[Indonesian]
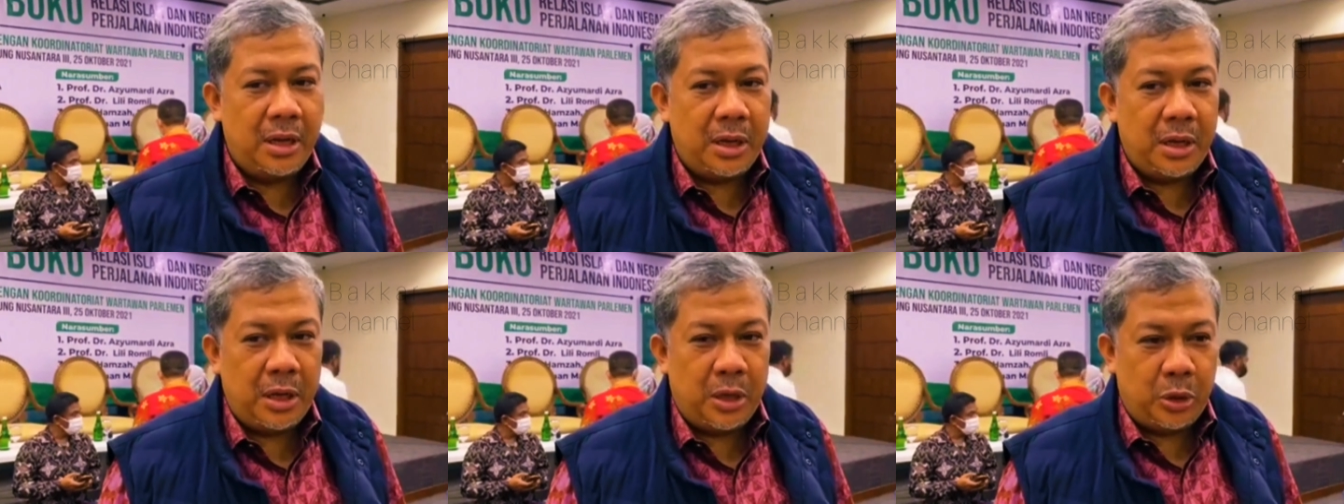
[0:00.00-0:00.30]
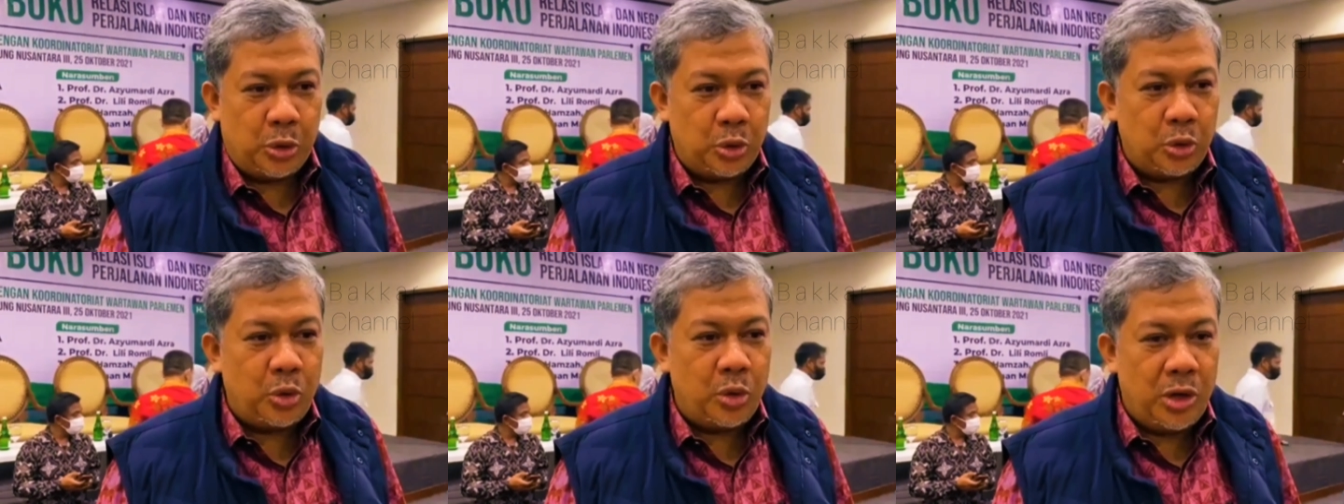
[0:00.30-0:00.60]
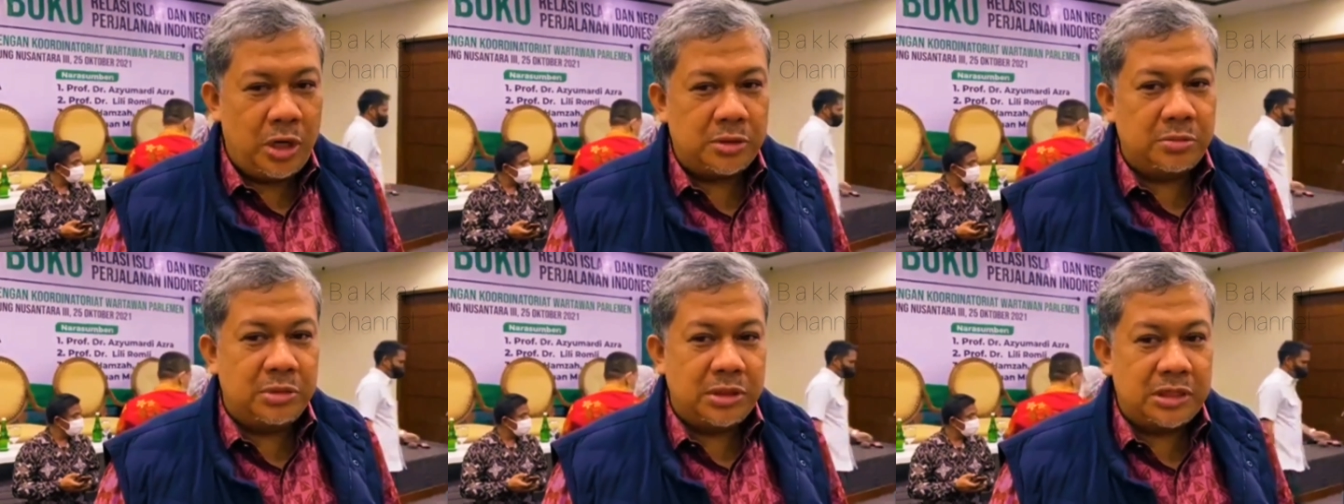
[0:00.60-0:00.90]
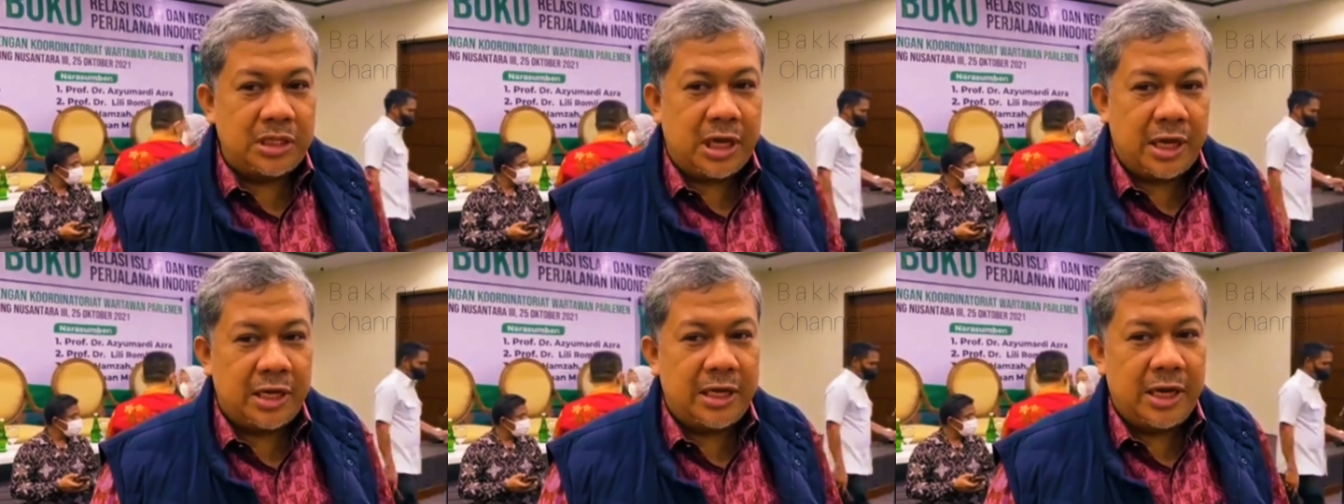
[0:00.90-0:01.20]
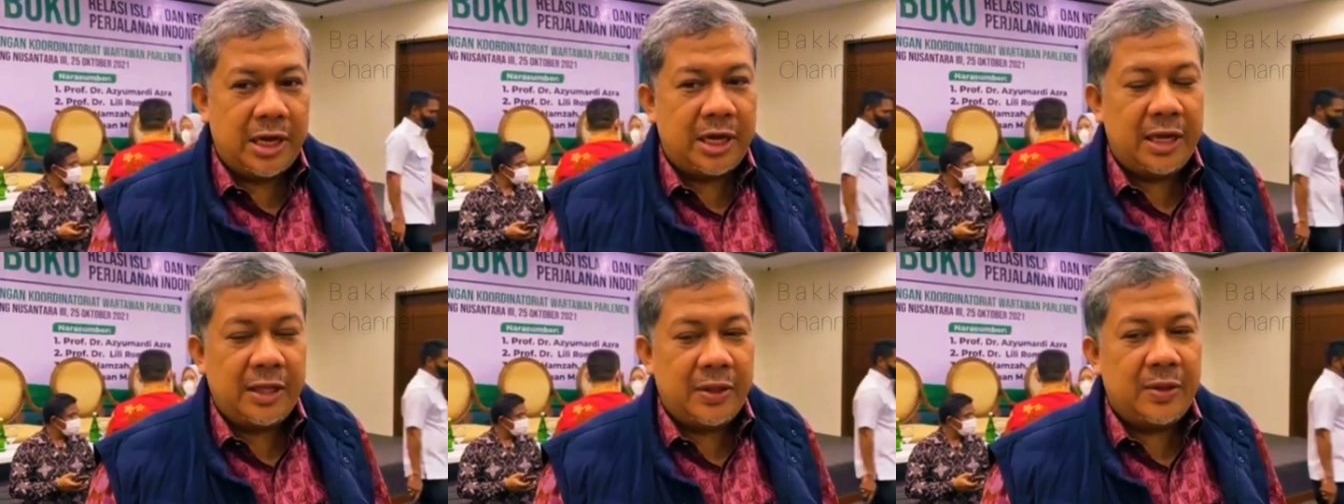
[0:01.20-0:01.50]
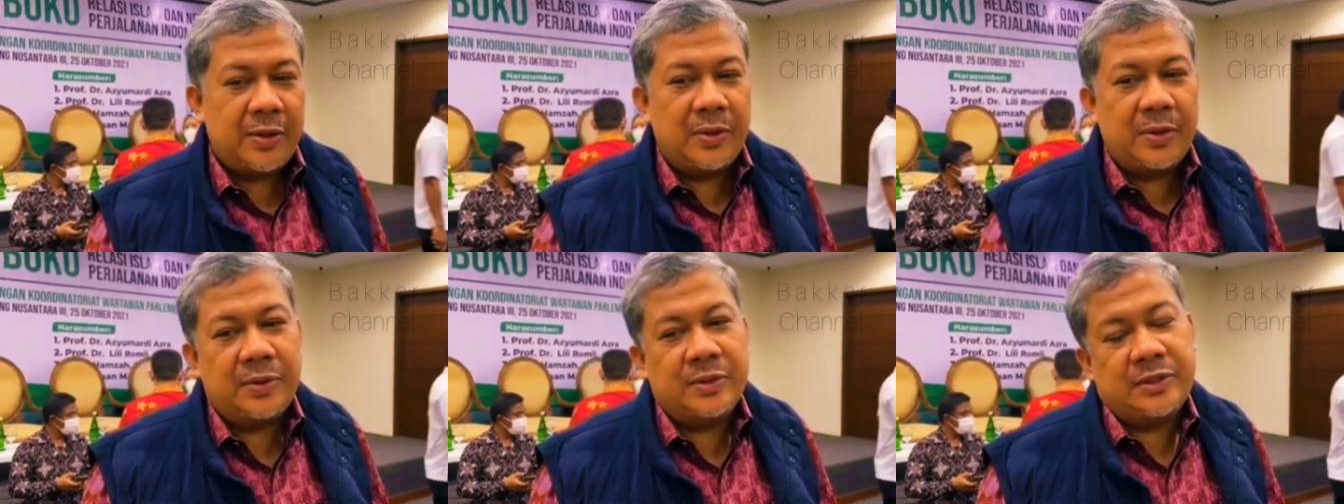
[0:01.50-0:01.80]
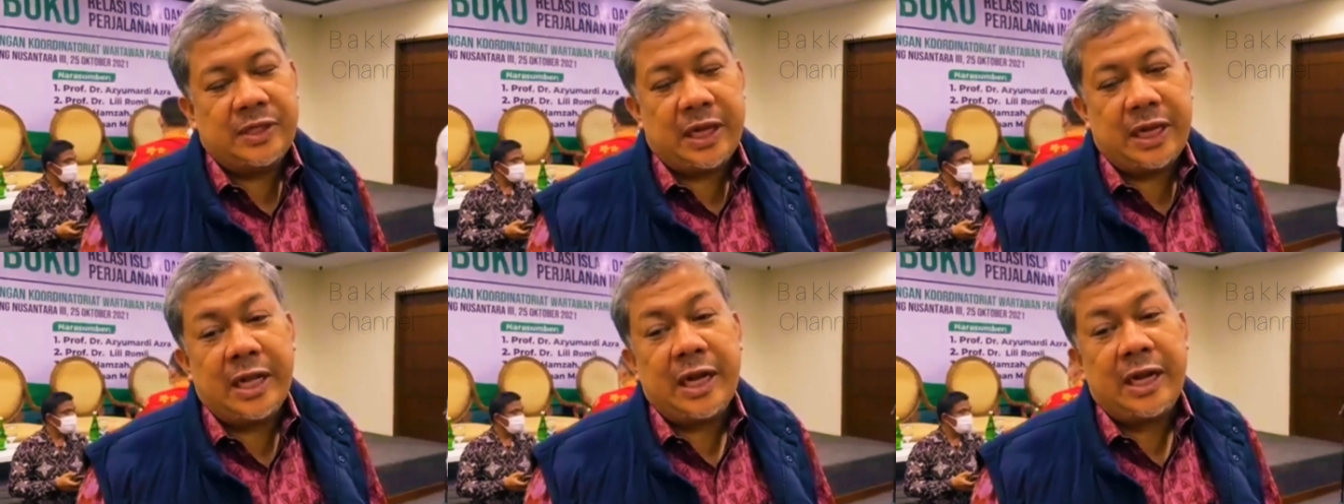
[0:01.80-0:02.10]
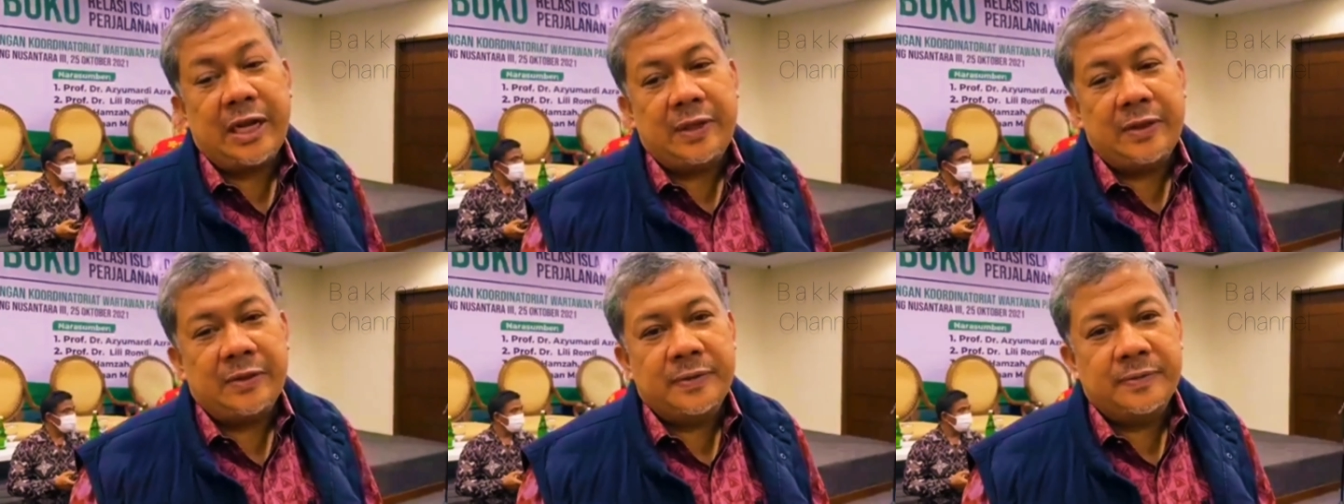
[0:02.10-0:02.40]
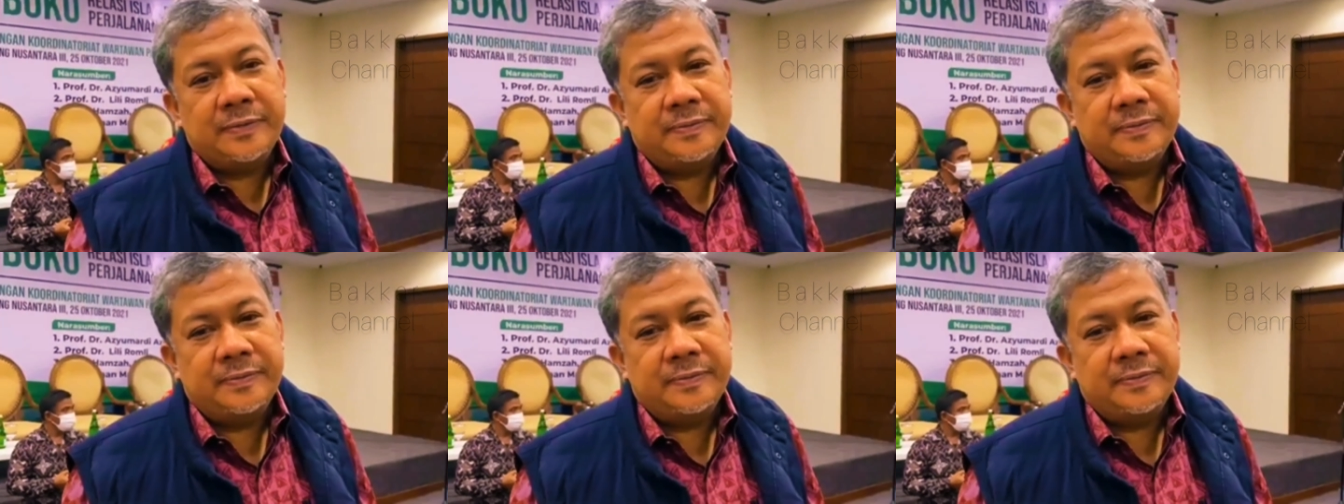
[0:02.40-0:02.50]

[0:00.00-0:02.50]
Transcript: Itu tugas besarnya gitu. Saya kira itu.